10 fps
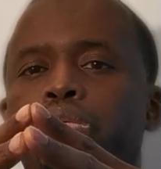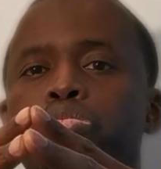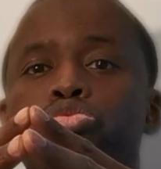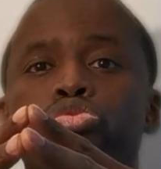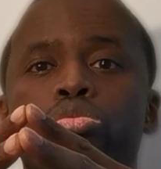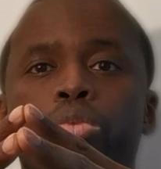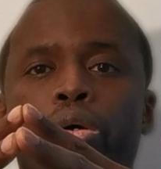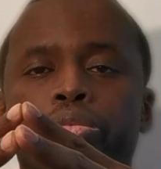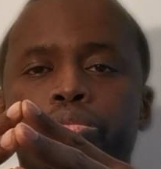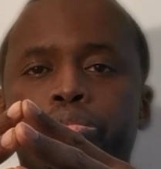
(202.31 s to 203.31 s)

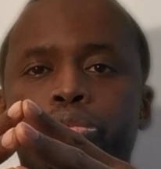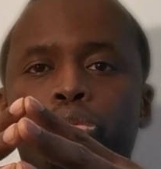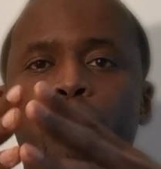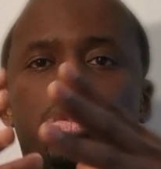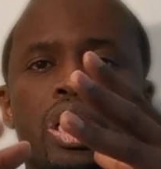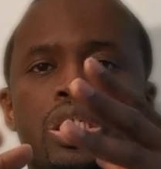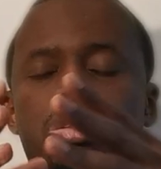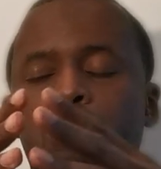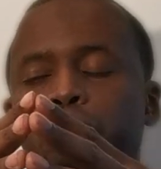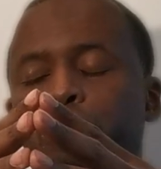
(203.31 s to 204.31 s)
musulmans ou de
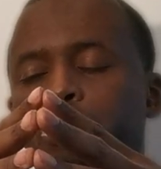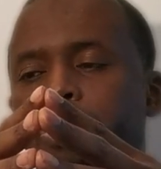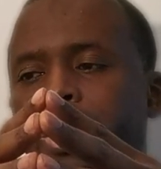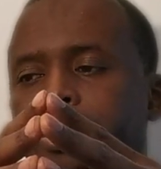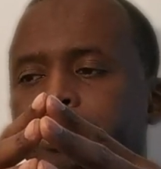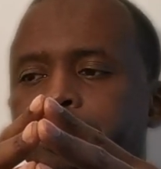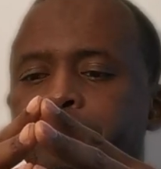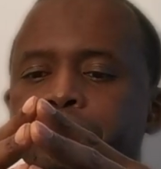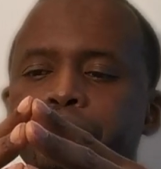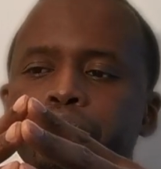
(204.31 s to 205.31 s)
tradition musulmane.
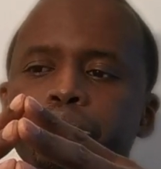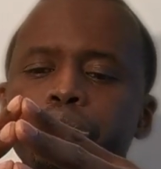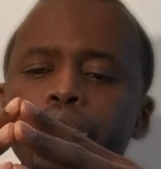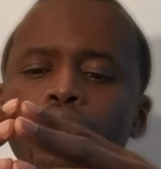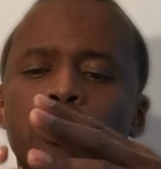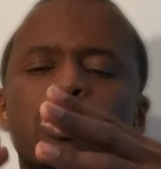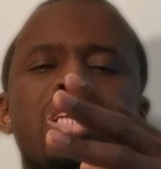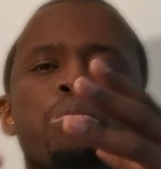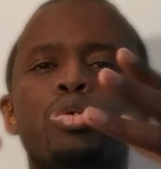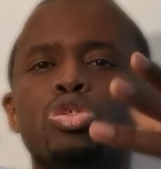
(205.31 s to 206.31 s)
Donc
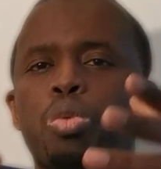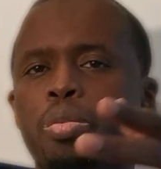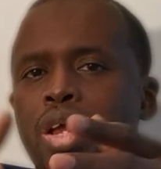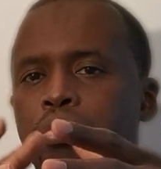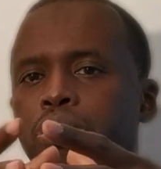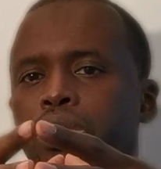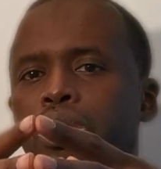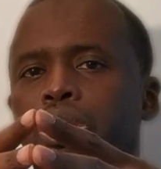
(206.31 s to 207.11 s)
ça pose problème.